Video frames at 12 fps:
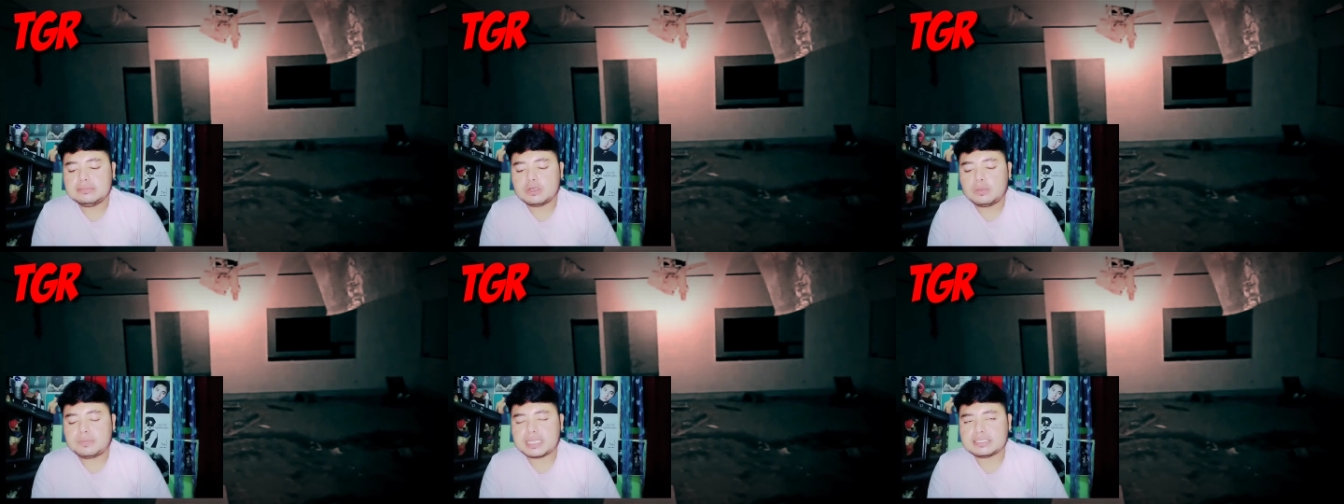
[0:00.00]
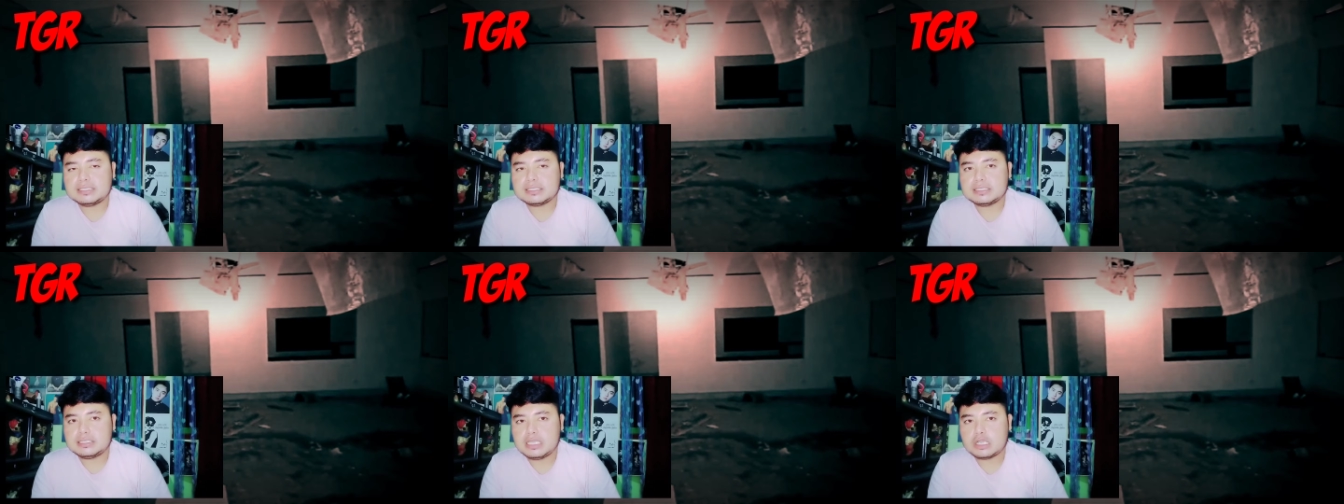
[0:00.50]
beroperasi
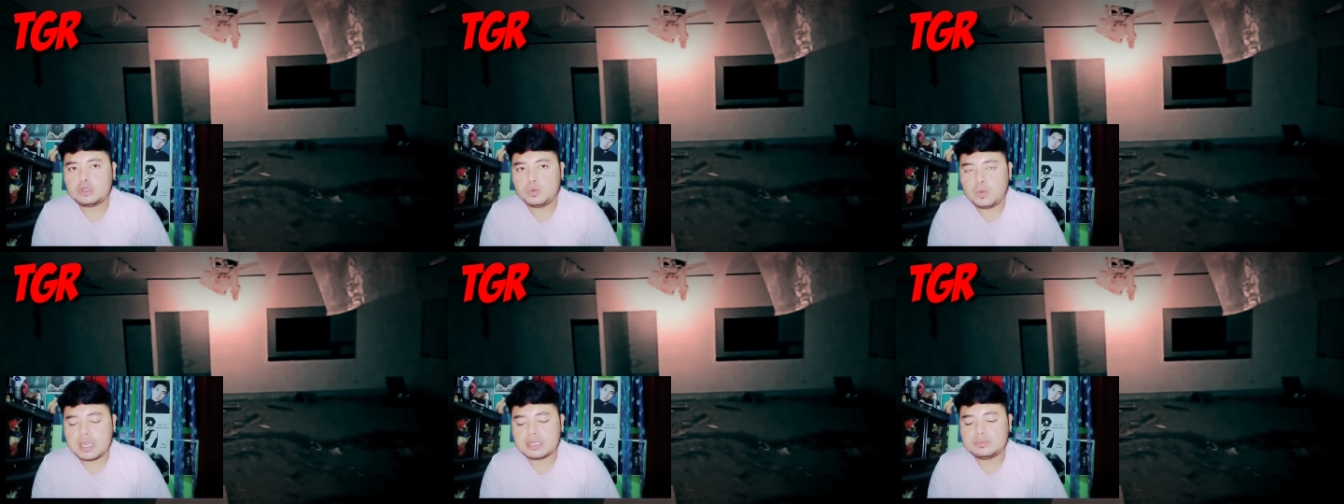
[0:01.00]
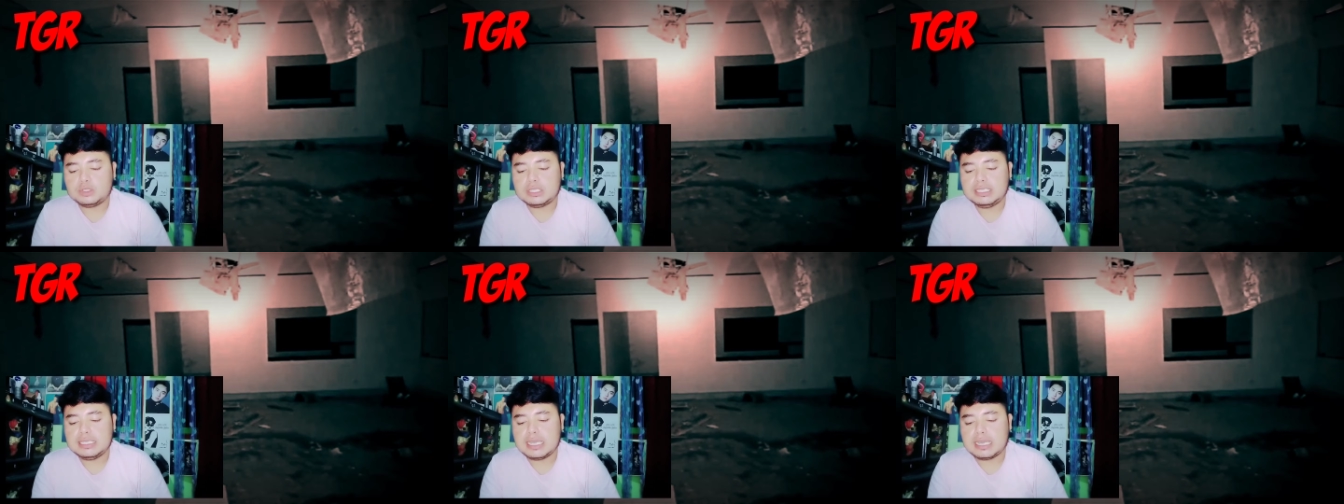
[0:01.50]
sejak
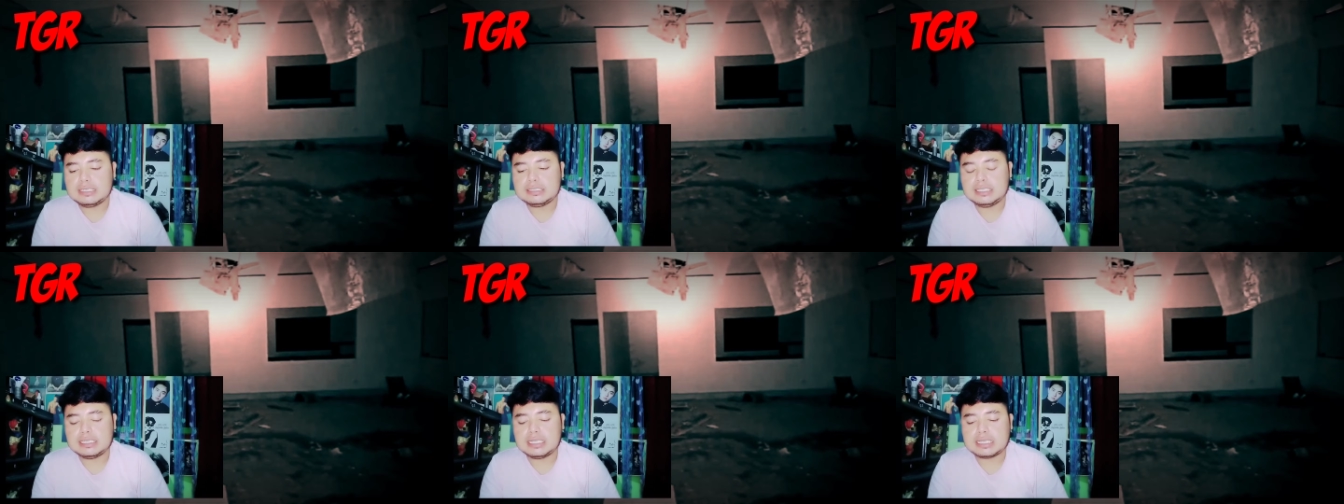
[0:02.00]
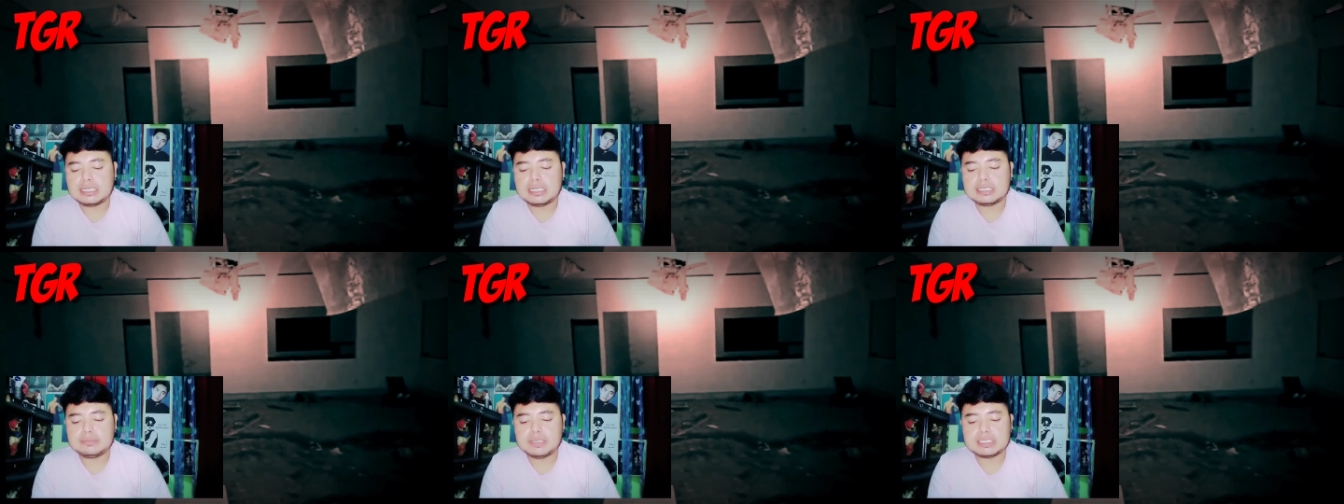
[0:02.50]
2003 ditinggalkan
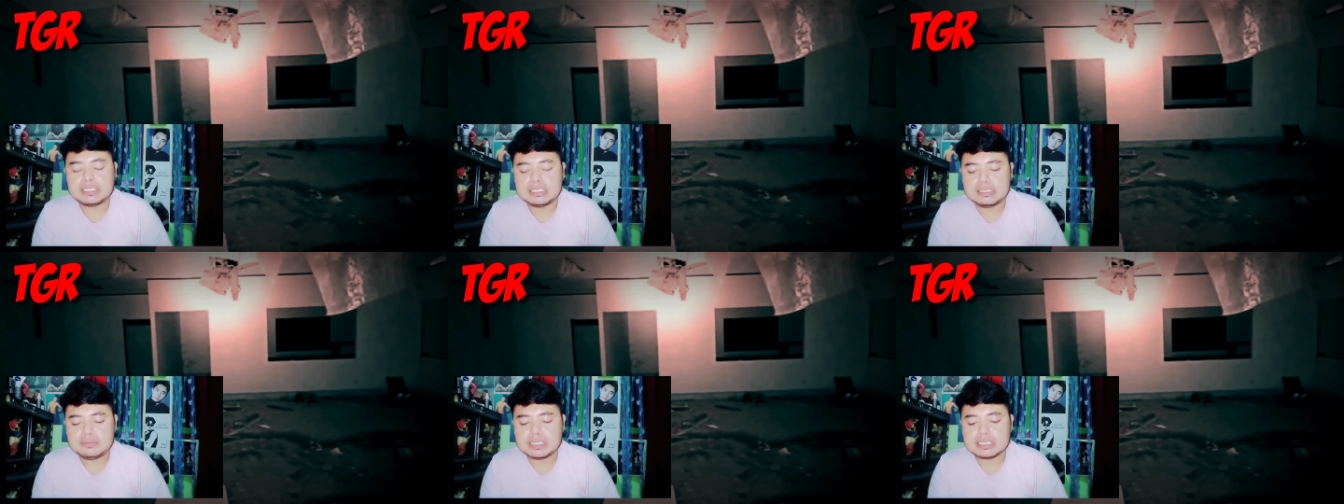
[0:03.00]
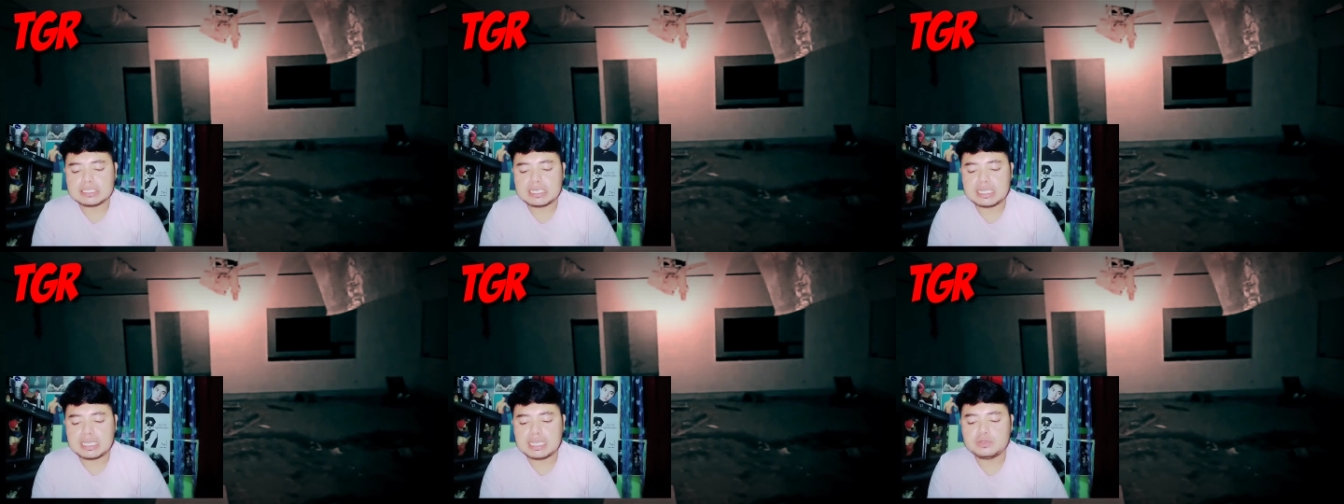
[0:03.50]
akibat keterbatasan
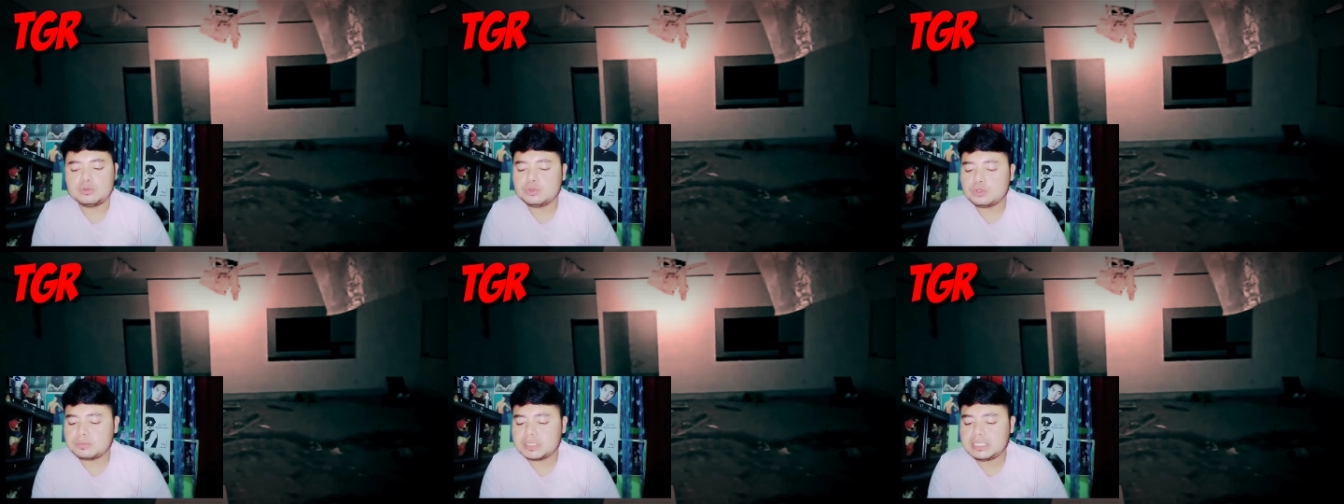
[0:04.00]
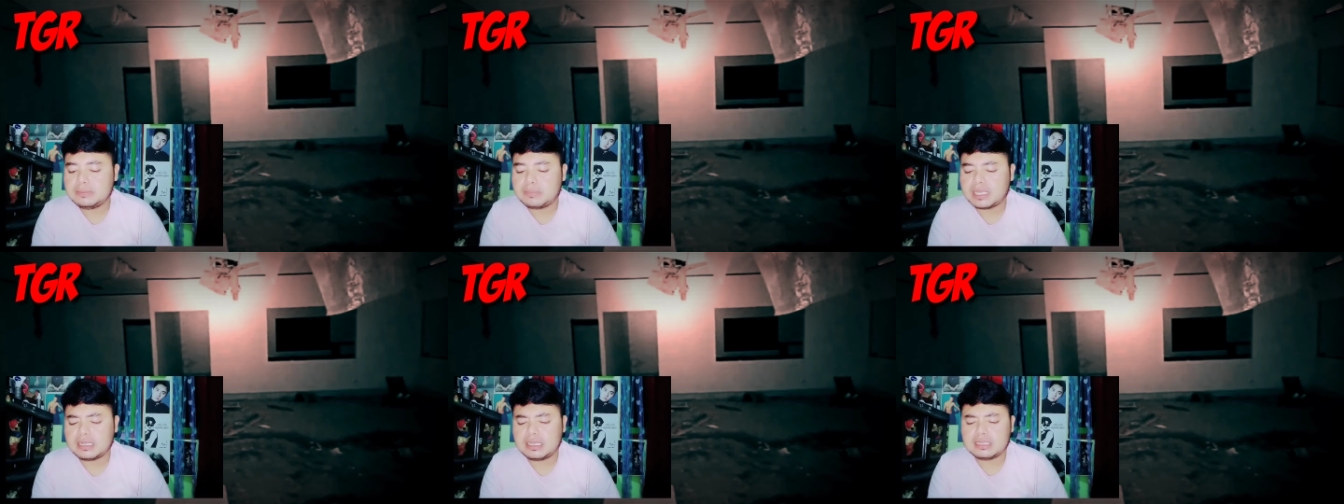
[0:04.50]
lahan untuk
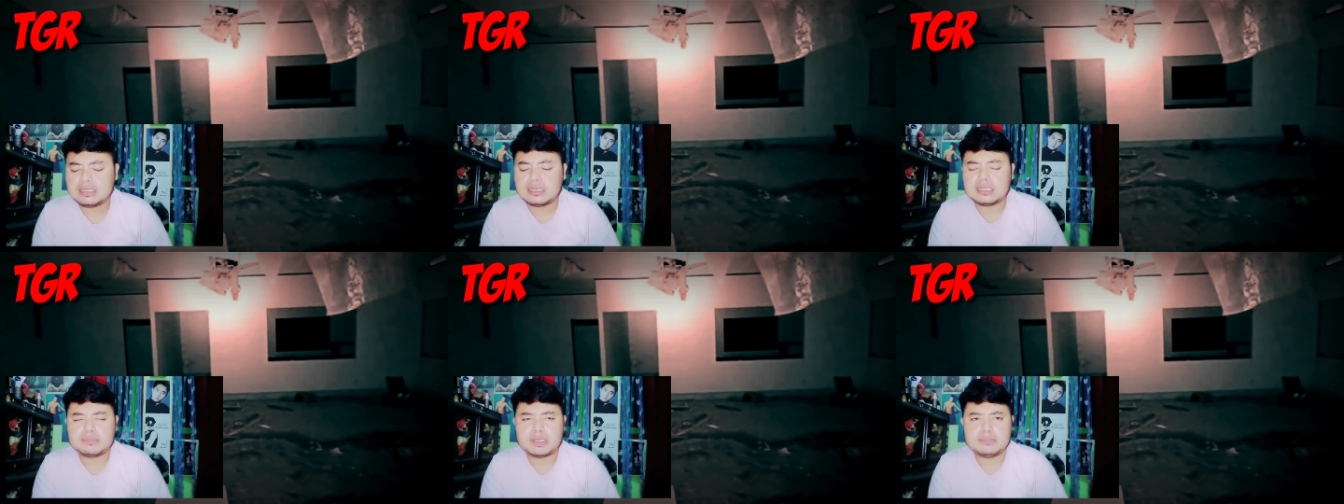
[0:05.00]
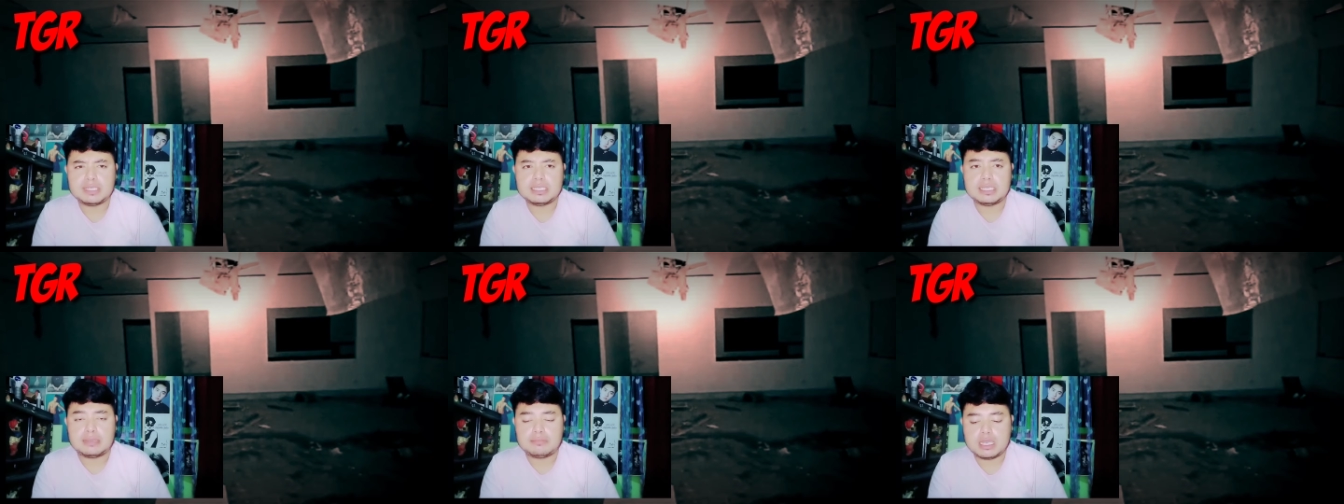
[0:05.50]
menyimpan alat-alat pabrik
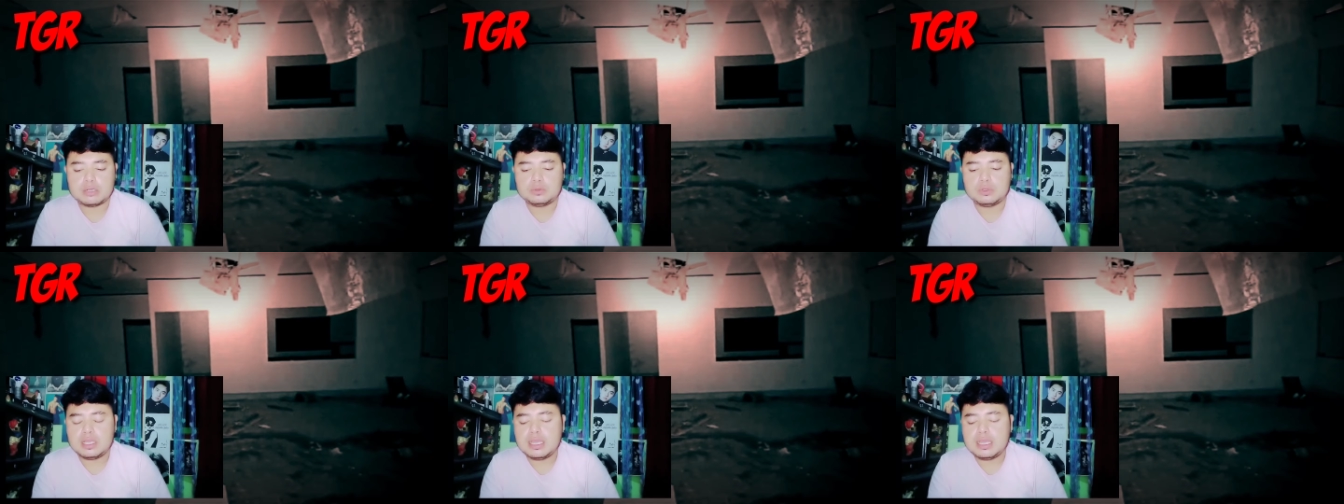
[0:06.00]
yang baru.